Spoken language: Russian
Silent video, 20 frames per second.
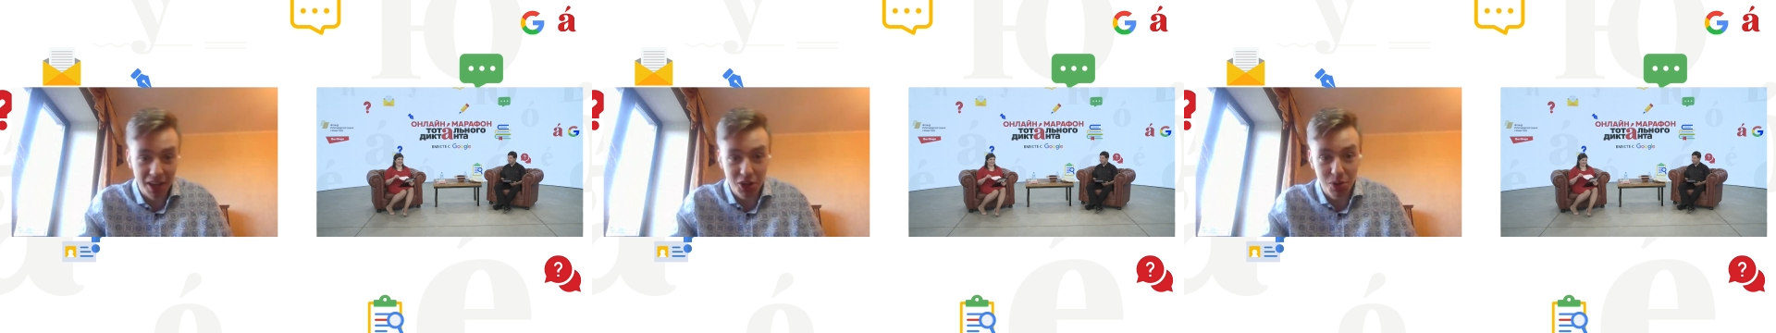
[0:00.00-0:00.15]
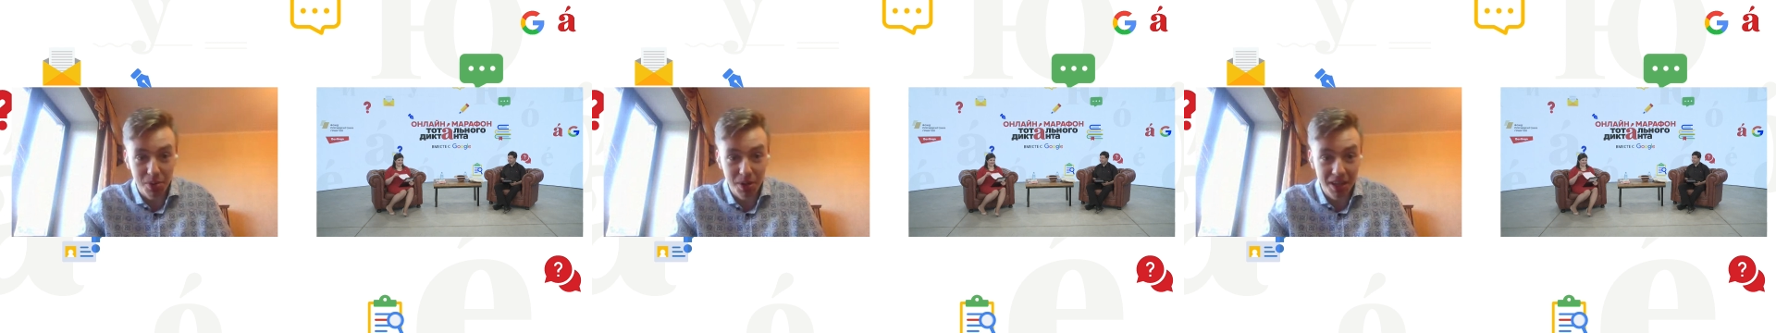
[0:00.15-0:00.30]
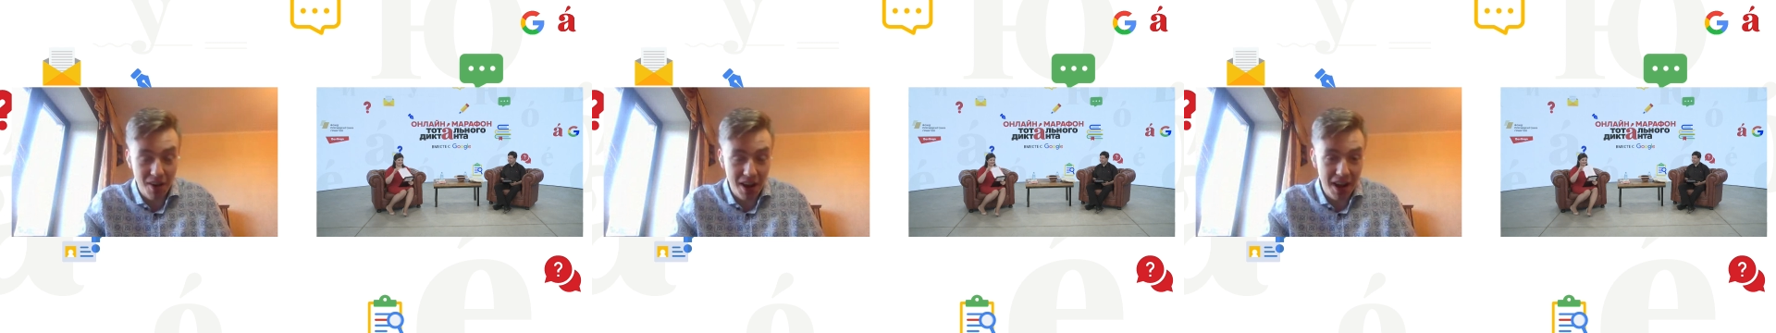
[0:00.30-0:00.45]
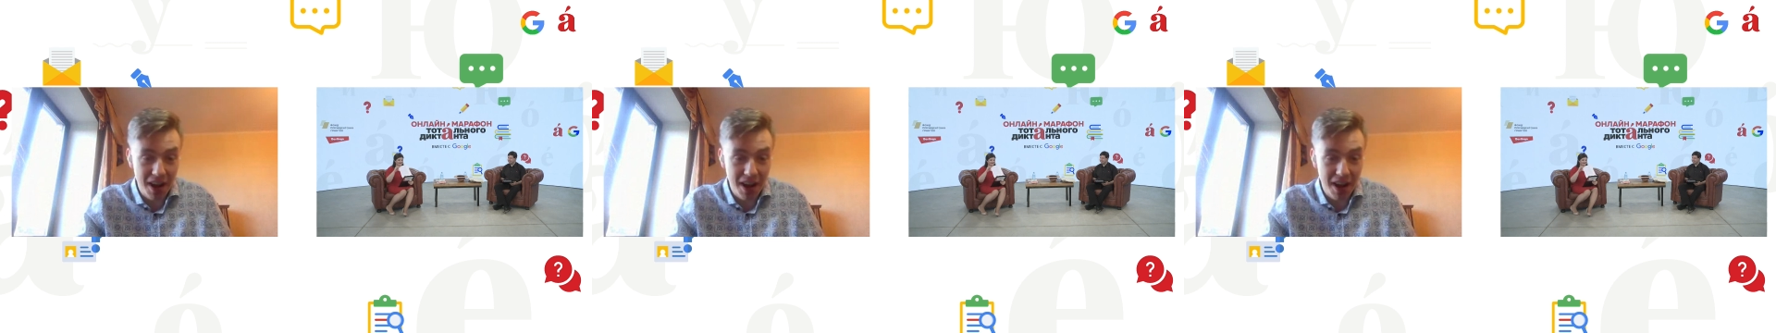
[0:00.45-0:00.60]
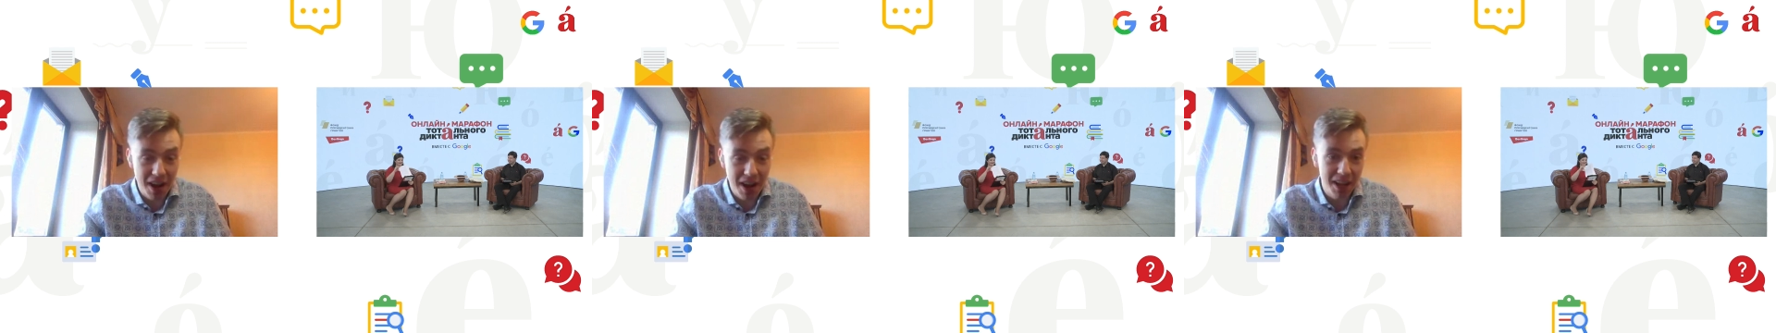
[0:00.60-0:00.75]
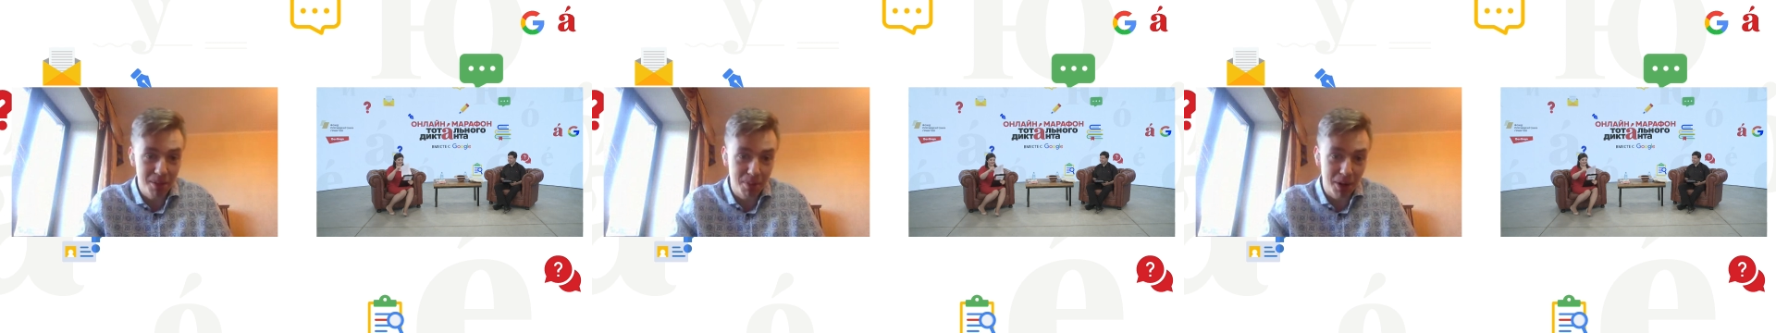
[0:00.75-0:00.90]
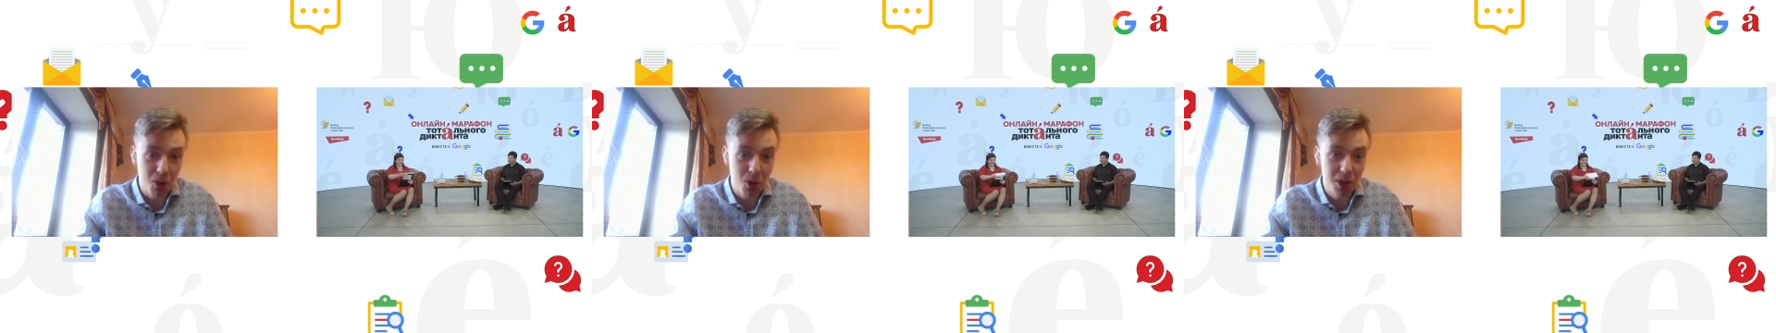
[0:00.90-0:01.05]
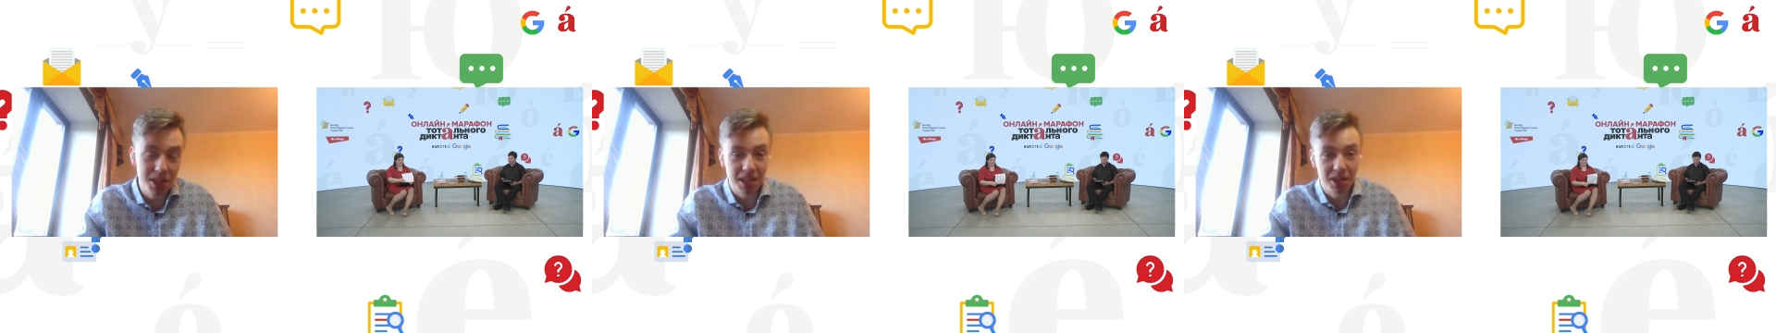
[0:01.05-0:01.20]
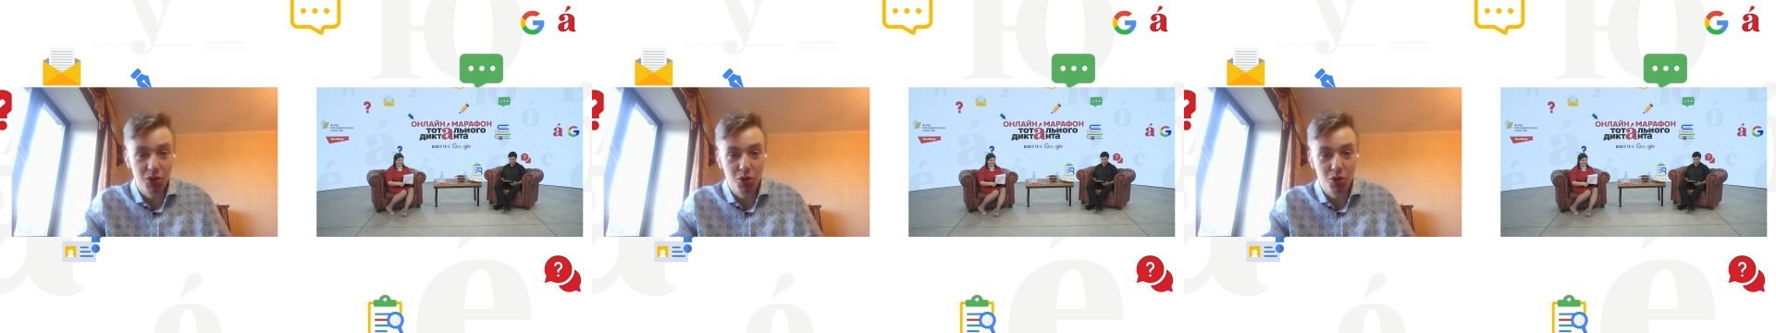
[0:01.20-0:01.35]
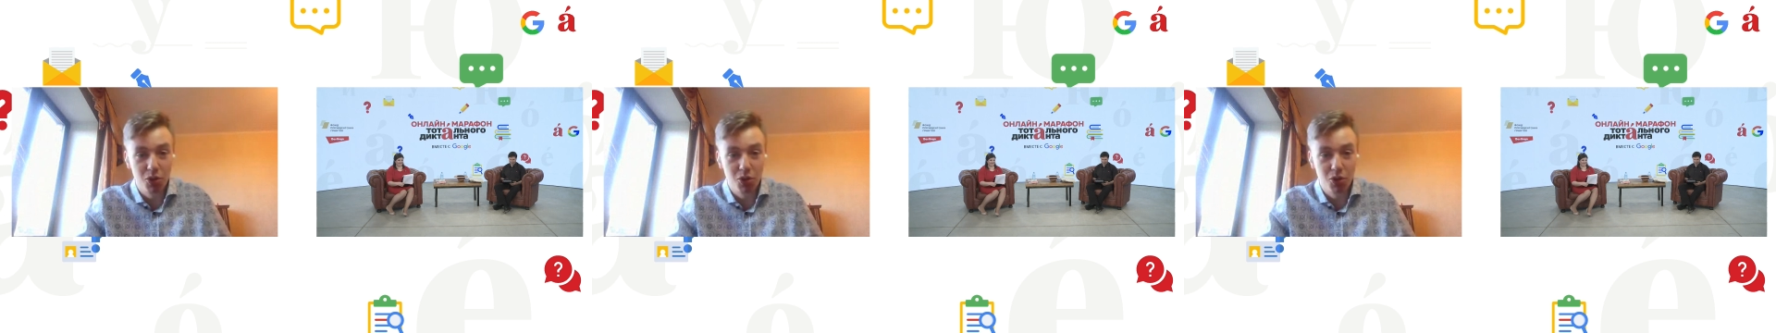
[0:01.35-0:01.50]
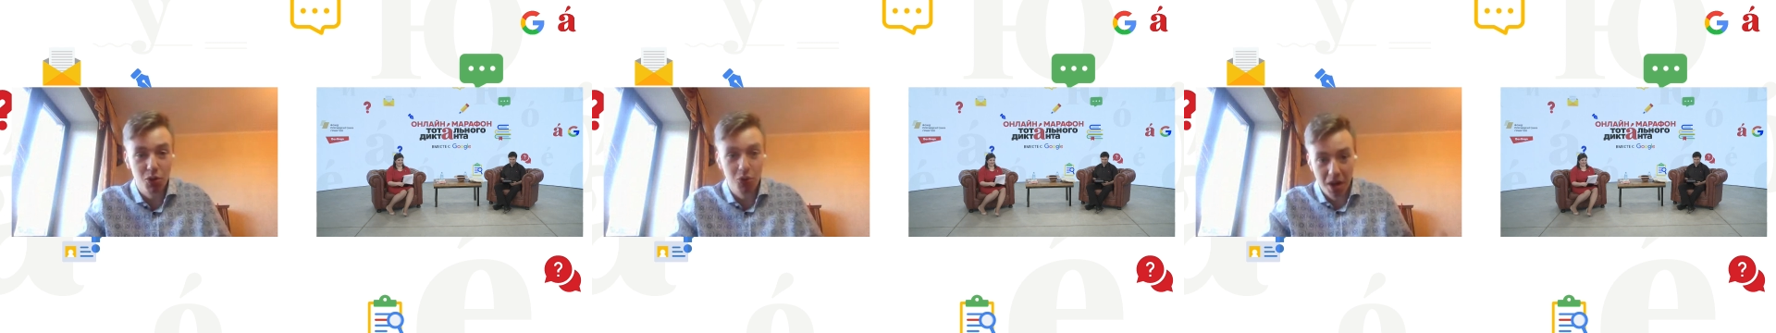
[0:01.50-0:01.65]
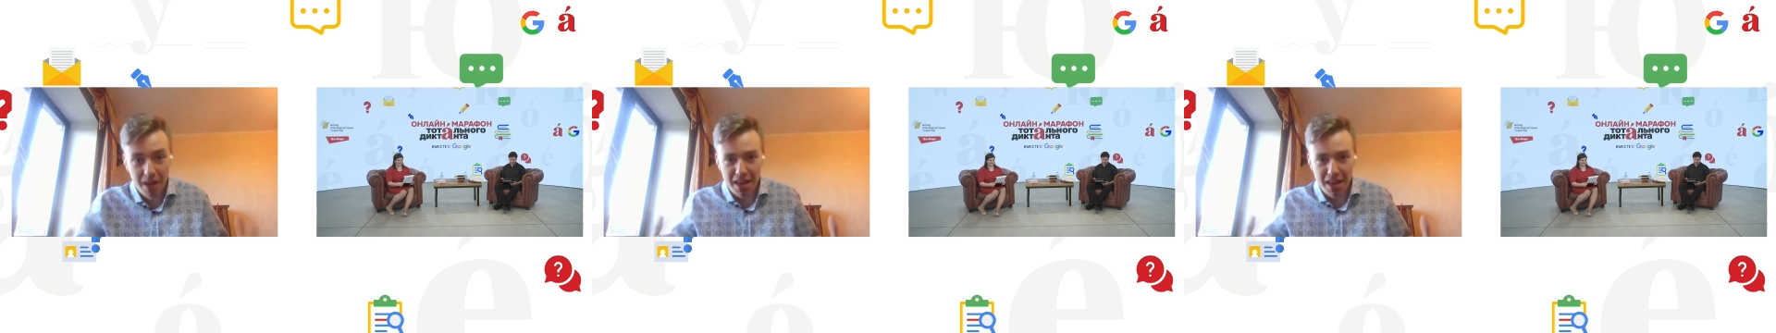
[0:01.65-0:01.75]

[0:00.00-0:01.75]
о чем они говорят, приходится, ну,